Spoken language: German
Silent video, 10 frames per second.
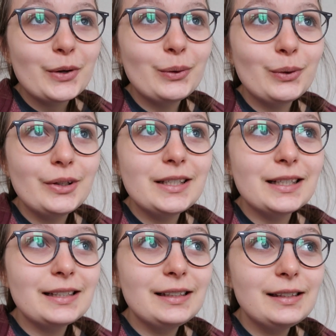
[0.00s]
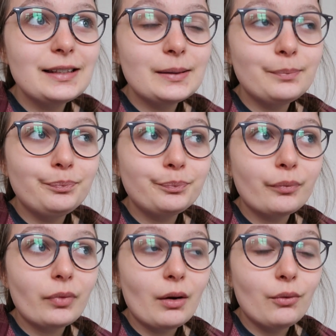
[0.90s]
Und es ist
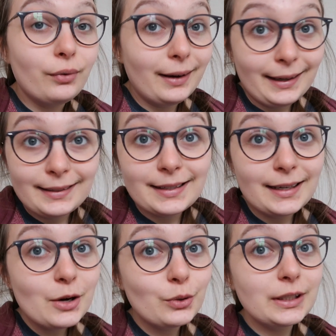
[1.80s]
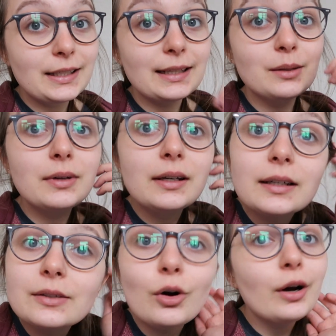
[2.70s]
Freitag und ich dachte mir,
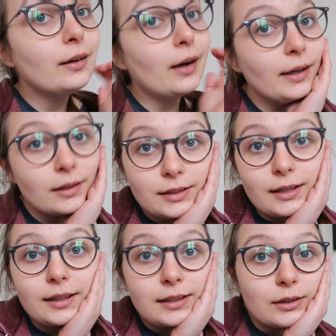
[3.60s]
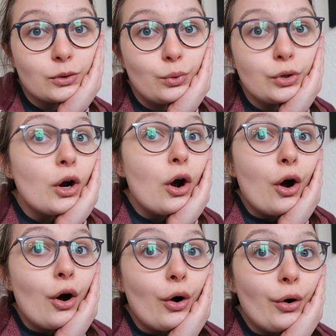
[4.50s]
das Wochenende eignet sich eigentlich ganz gut,
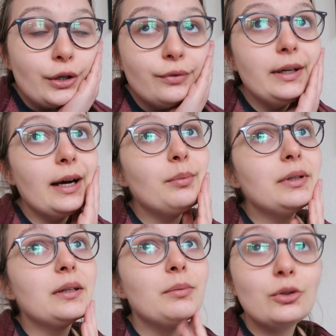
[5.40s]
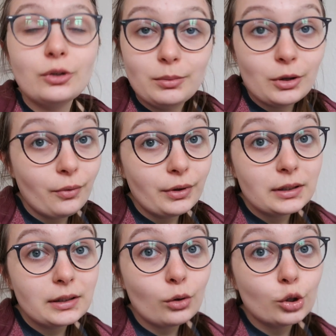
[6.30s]
euch wieder ein bisschen mitzunehmen. Ich hoffe,
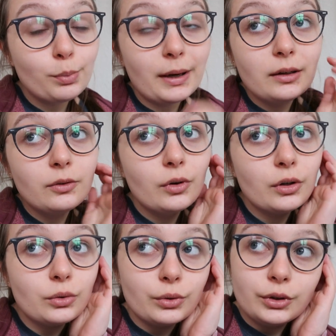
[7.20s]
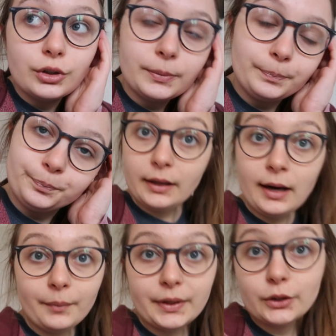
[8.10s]
dass es auch spannend wird und
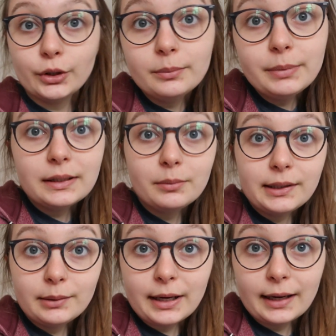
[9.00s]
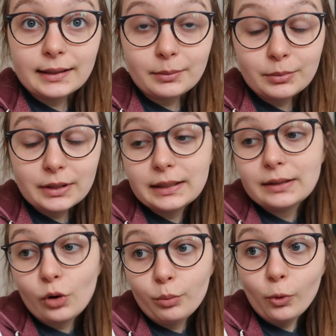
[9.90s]
ja, ich euch ein bisschen mitnehmen kann. Ich habe nämlich
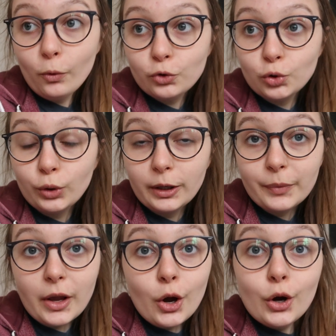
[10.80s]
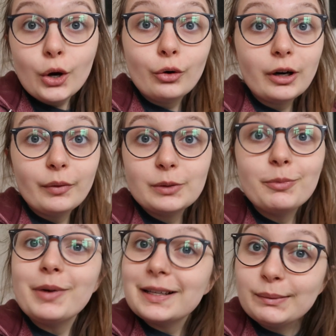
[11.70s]
nächste Woche Berufsschule und da wird es
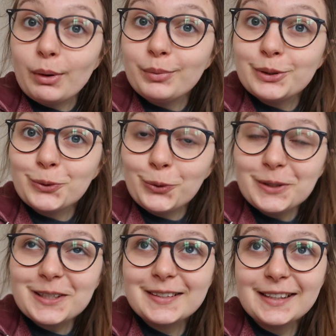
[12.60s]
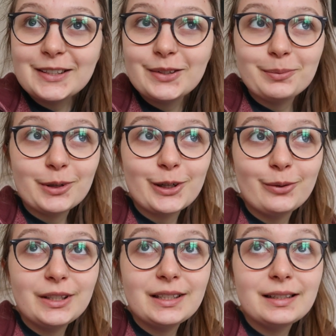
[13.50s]
mit dem Essen immer ein bisschen uninteressant. Deswegen mal
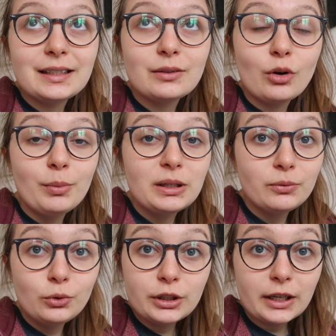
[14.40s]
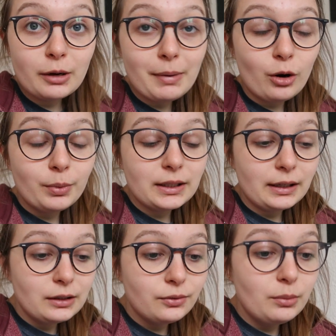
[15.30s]
schauen, wie ich das nächste Woche mit dem Food Diary mache, ob ich dann
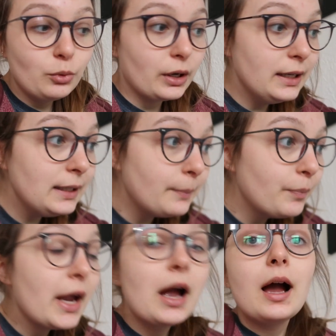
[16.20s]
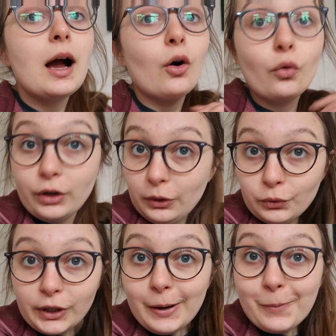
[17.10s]
eins filme oder nicht. Auf
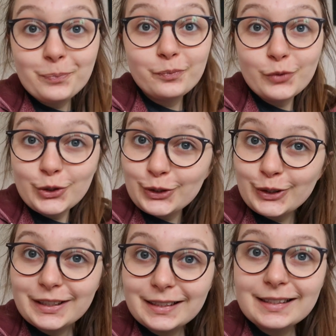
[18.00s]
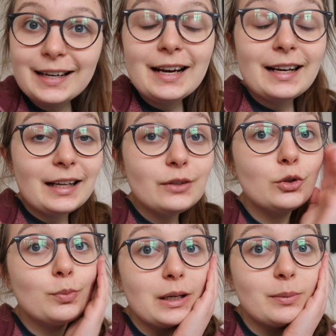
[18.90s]
jeden Fall wünsche ich euch jetzt ganz
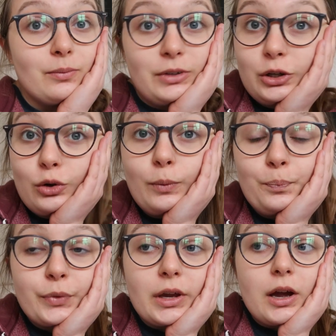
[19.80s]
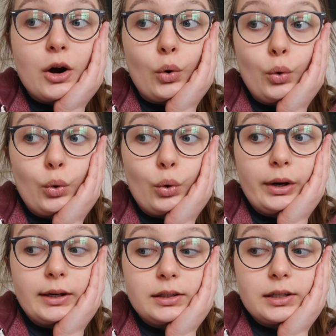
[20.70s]
viel Spaß beim Video.
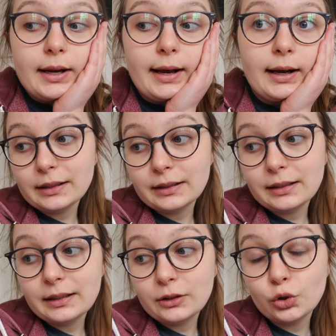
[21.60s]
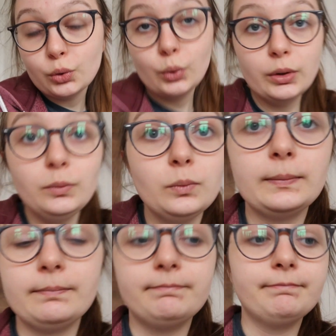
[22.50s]
Und es ist jetzt schon
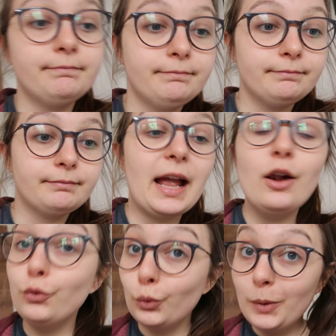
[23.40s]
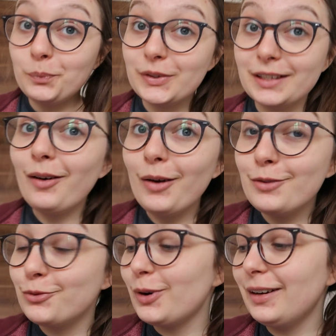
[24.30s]
11 Uhr, genau
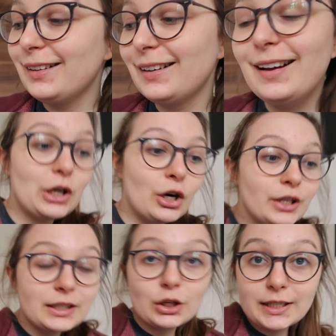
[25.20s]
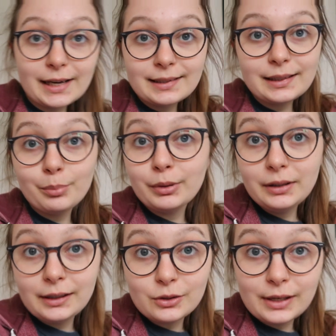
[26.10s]
11 Uhr. Heute ist auch der 1.
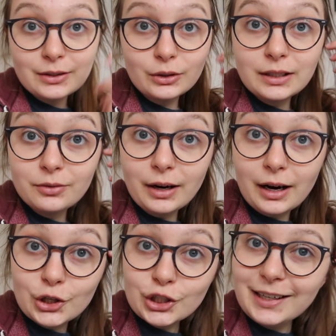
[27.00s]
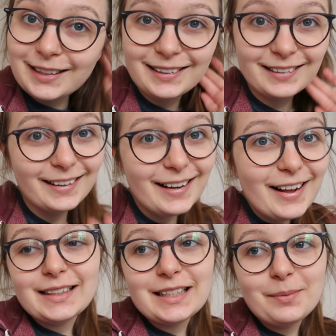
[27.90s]
April, also lasst euch nicht verarschen.
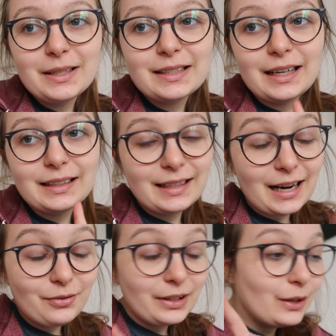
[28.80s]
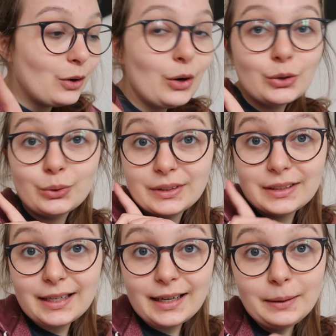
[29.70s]
Ich habe mir jetzt gerade einen Kaffee gekocht und
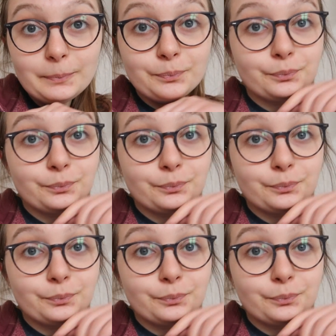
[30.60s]
einen Tee.